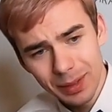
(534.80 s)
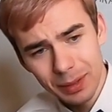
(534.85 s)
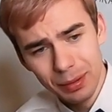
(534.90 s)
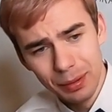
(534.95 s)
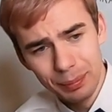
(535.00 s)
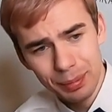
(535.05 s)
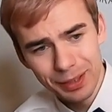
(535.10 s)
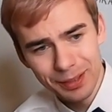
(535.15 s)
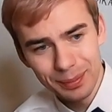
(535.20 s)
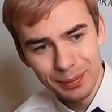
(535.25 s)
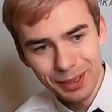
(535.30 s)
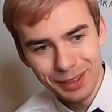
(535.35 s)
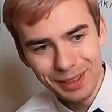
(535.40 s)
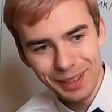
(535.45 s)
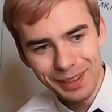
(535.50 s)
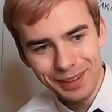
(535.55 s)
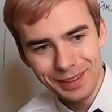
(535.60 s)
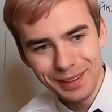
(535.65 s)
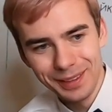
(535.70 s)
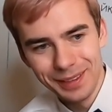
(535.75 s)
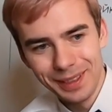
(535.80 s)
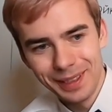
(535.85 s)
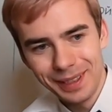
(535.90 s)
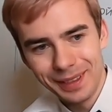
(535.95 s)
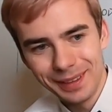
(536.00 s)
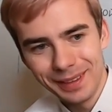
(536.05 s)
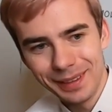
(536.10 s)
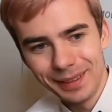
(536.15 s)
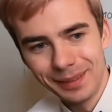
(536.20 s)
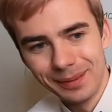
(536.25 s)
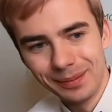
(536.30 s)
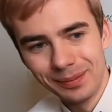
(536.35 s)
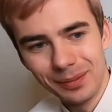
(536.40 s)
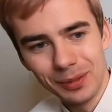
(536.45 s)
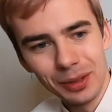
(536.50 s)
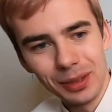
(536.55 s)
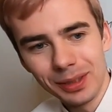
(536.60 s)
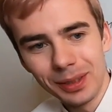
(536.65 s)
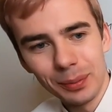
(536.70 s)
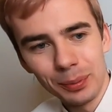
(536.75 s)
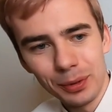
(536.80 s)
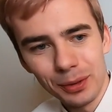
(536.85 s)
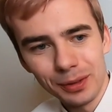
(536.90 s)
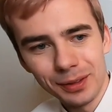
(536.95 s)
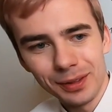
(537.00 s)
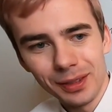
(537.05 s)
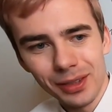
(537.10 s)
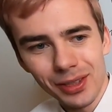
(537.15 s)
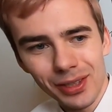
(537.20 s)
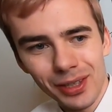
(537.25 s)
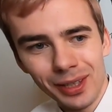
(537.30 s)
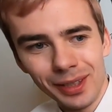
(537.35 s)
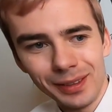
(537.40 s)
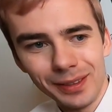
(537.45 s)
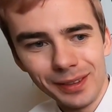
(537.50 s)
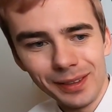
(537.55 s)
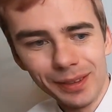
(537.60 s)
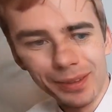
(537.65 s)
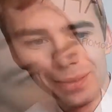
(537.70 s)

Вы посмотрите на это. Ну это просто жесть.